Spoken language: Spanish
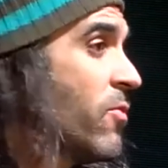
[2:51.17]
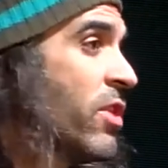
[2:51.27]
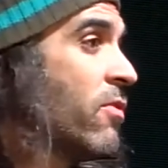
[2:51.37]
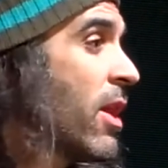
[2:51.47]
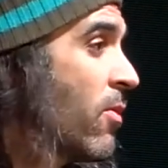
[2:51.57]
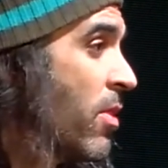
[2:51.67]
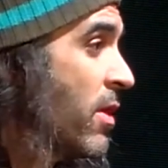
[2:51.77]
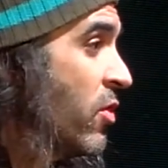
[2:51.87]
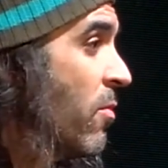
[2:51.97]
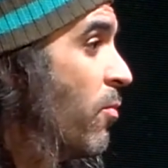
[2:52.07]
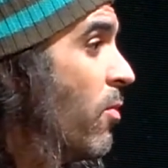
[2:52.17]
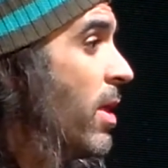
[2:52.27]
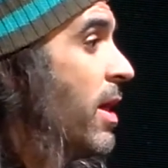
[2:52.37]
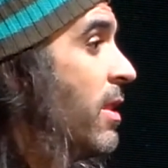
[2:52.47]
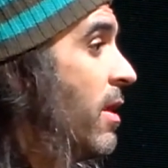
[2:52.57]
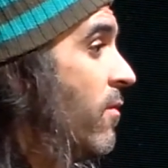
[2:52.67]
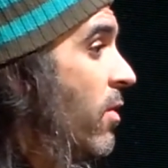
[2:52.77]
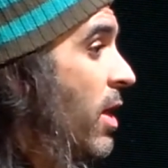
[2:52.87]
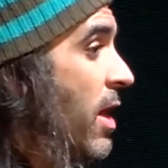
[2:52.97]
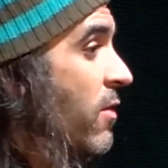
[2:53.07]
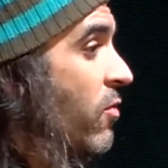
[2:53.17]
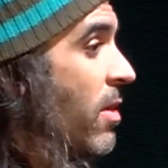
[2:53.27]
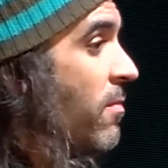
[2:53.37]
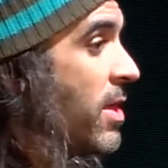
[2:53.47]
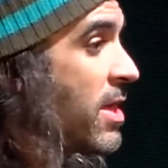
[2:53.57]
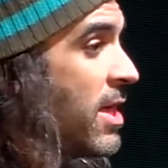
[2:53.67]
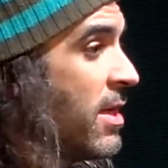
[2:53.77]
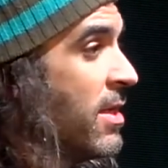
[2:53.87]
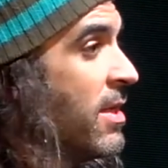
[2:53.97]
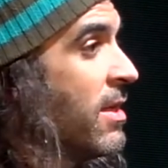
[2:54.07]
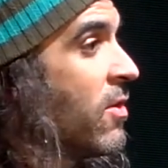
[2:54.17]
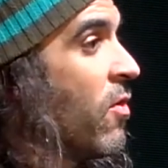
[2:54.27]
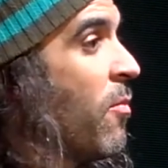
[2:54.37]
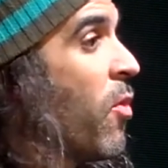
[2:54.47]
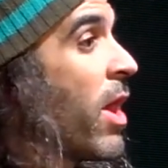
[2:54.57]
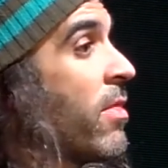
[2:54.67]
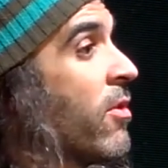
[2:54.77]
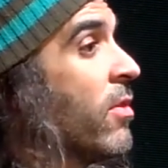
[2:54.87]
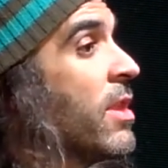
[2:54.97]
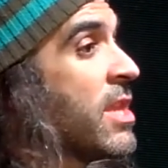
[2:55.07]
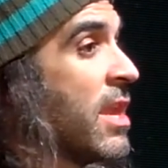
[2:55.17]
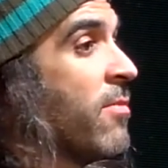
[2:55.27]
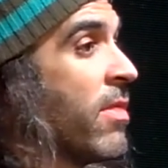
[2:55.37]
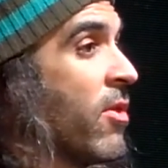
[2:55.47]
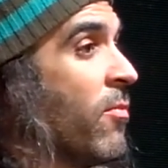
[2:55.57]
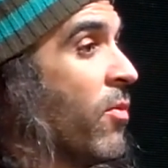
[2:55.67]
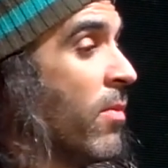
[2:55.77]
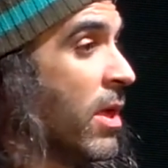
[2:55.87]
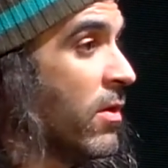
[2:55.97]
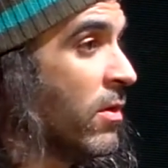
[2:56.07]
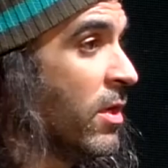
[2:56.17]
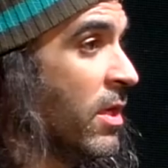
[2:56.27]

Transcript: pues era una concesión pública. Telefónica es una empresa con vocación de servicio público.